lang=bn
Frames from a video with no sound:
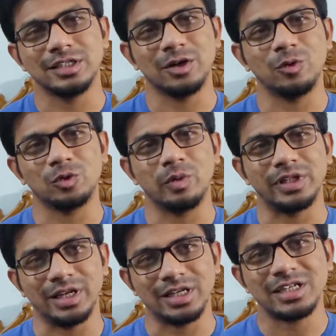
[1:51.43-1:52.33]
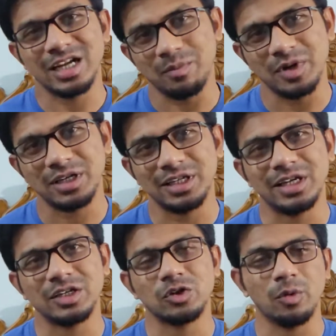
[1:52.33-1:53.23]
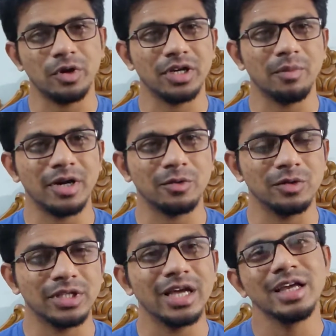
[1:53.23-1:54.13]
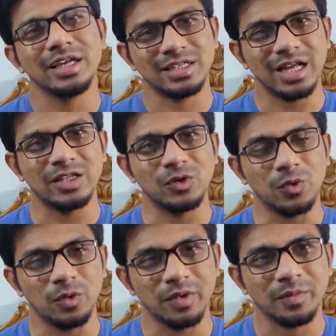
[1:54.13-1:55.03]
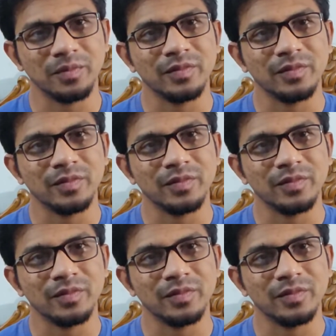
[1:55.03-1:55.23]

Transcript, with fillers: যেগুলো তোমাদের সামনের দিনের সময়টা পার করতে সাহায্য করবে